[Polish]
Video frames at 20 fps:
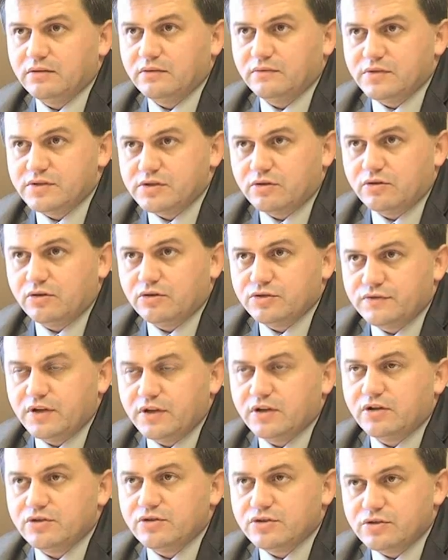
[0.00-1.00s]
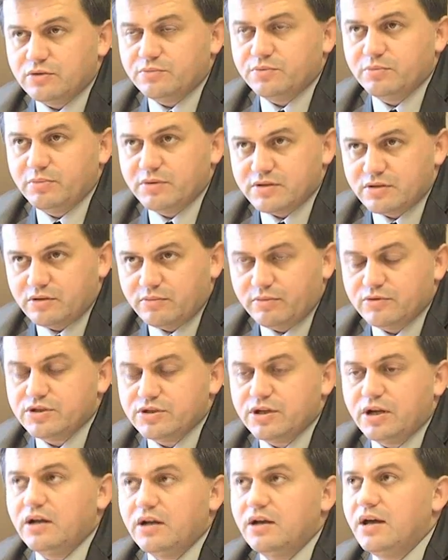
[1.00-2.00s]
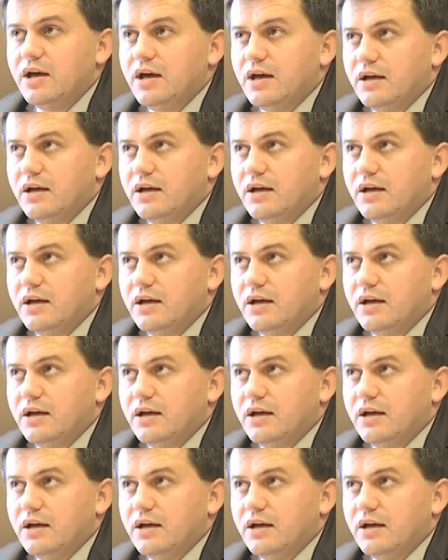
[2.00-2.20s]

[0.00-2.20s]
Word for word: wysokość, wielkość stopy bezrobocia